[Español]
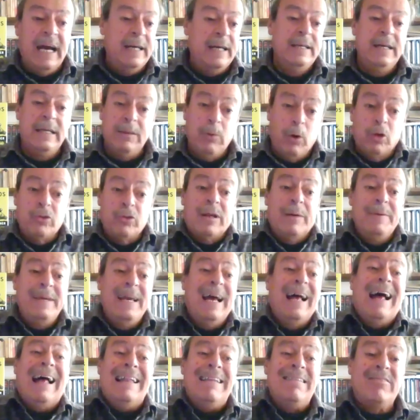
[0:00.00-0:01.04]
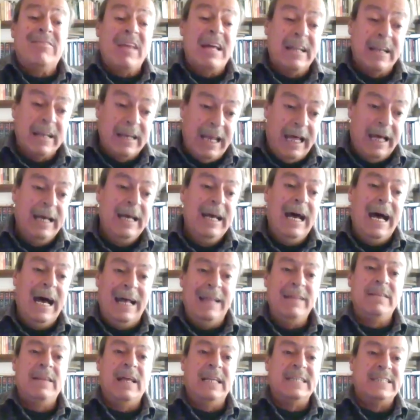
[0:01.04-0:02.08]
otra vía alterna ante
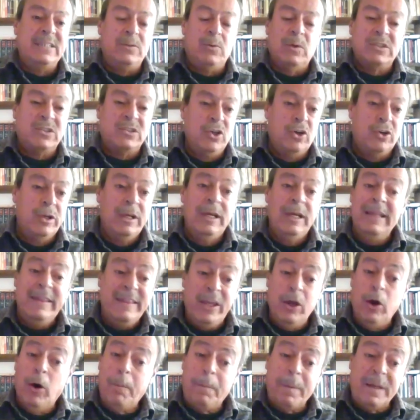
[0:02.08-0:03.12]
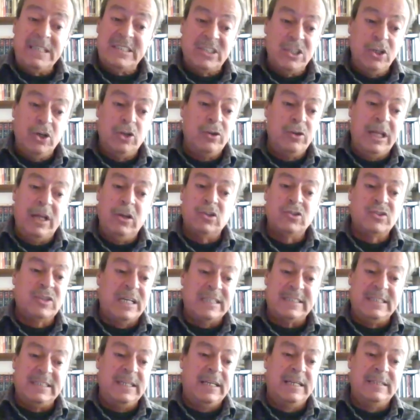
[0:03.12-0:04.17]
la situación de opresión de los
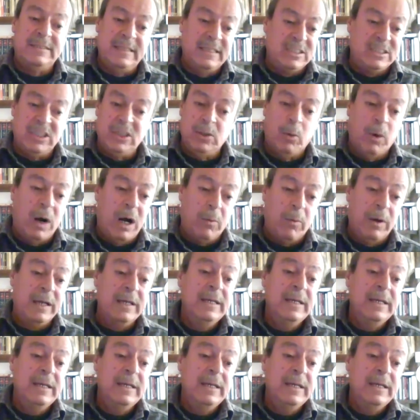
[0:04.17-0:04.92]
caciques de Chihuahua.